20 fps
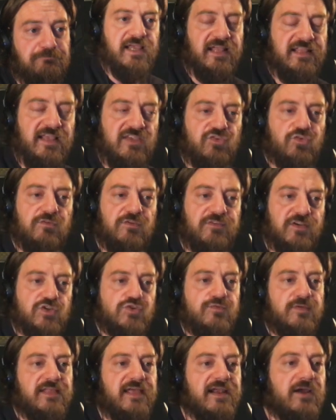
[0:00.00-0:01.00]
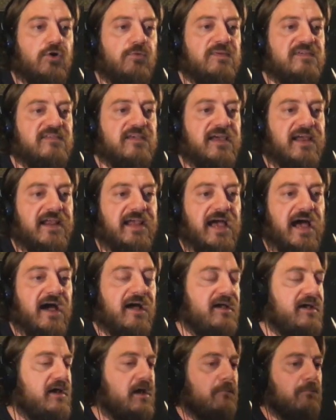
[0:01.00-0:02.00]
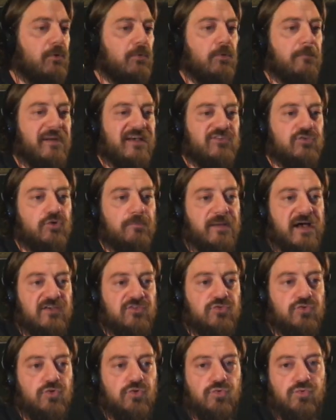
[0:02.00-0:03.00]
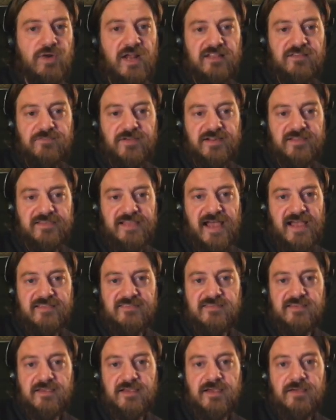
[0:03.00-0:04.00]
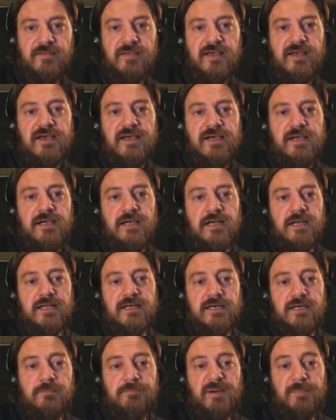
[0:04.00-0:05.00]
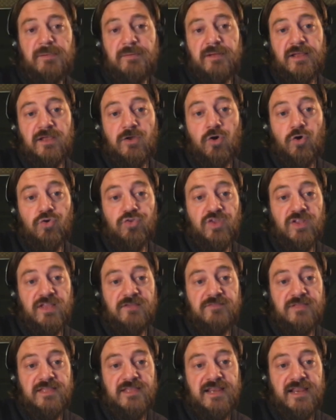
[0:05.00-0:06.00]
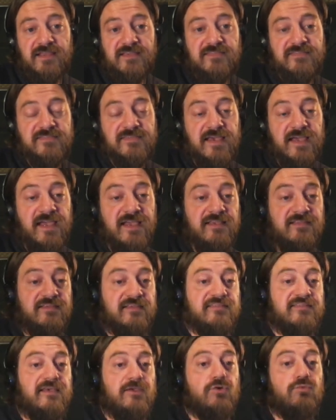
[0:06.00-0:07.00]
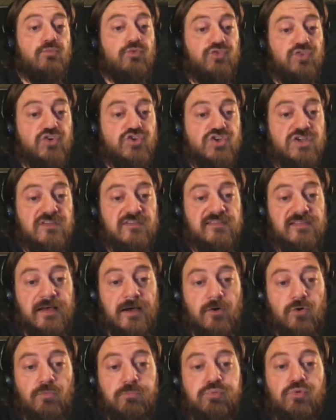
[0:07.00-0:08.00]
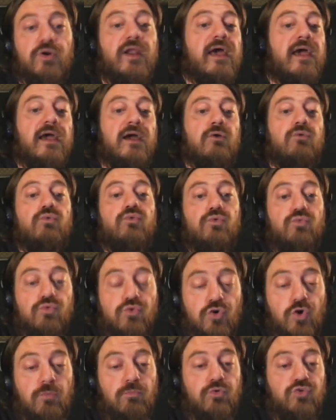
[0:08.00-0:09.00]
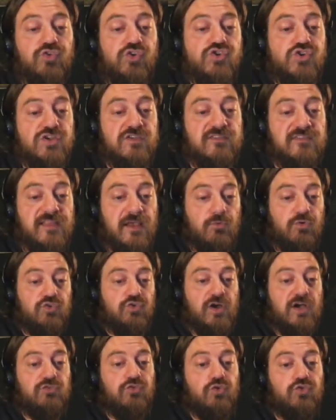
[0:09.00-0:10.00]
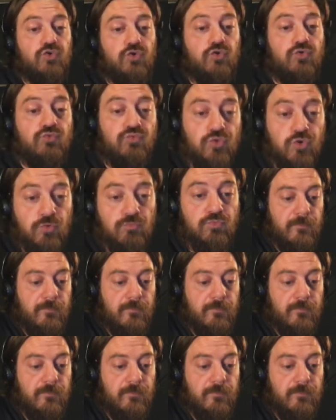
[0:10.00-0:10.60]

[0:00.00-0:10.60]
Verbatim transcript: e adesso vi faccio vedere come si crea proprio passo passo un advertising. Uh, per prima cosa devi dire chi sei, se sei un musicista oppure un non musicista, in questo caso io sono un non